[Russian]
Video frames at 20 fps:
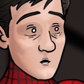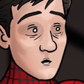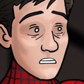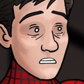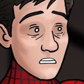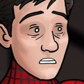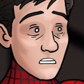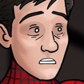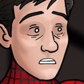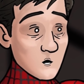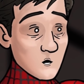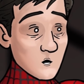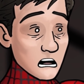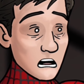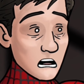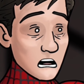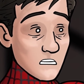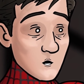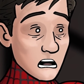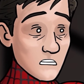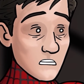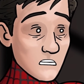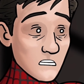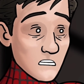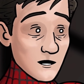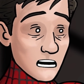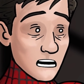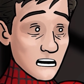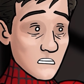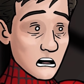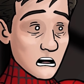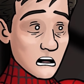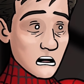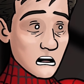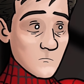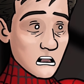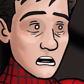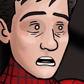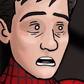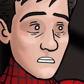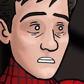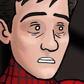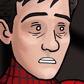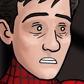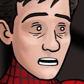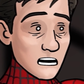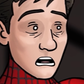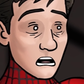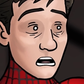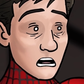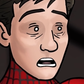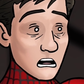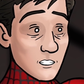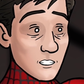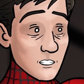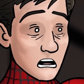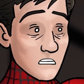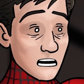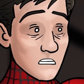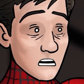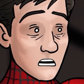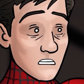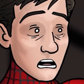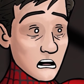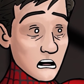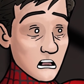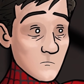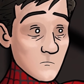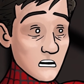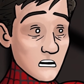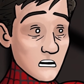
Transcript: Чувак, твой отец был зеленым гоблином. Он умер, пытаясь убить